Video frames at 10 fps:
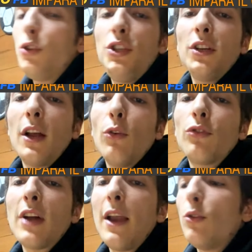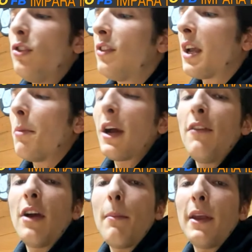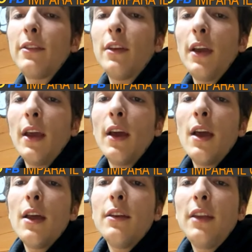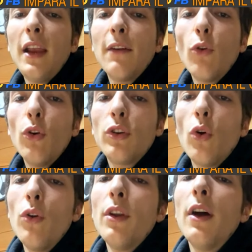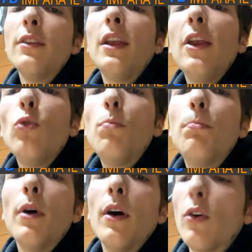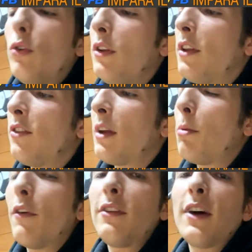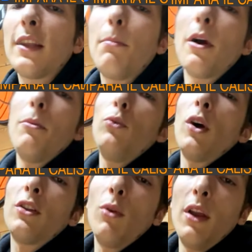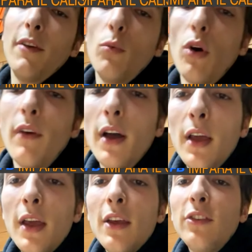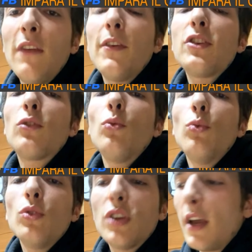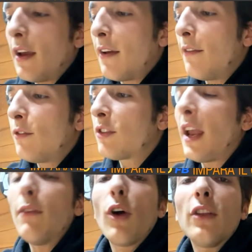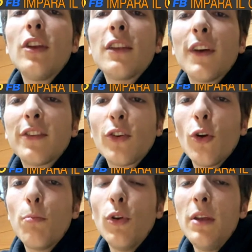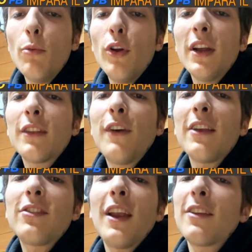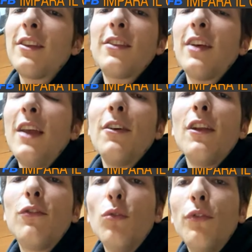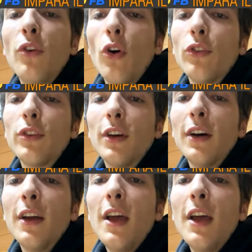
a uscire dallo stallo, ci sta che magari vai a mettere dei lavori con delle loop con intensità più avanzate per abituarti a una leva nuova. Se invece tu cioè, stai lavorando in advance a corpo libero, in advance hai la stessa leva del full front,